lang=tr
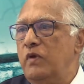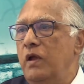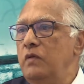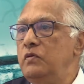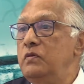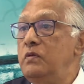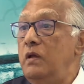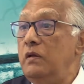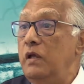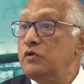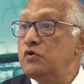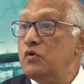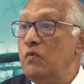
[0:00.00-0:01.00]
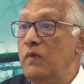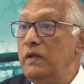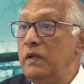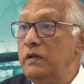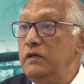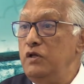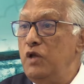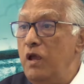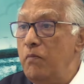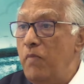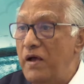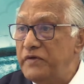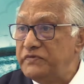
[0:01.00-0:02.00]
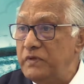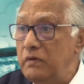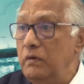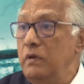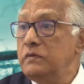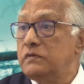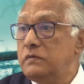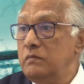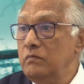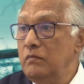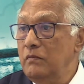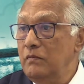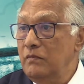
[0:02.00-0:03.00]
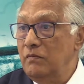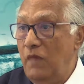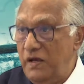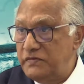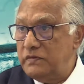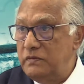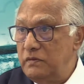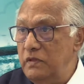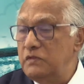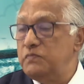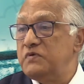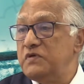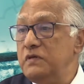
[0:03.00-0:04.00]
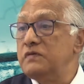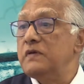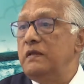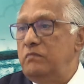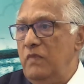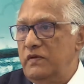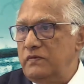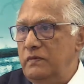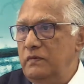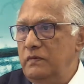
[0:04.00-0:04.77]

Kendinden geçiyor valla. İğneyi bastır, hiç, bas, hiçbir şey hissetmez.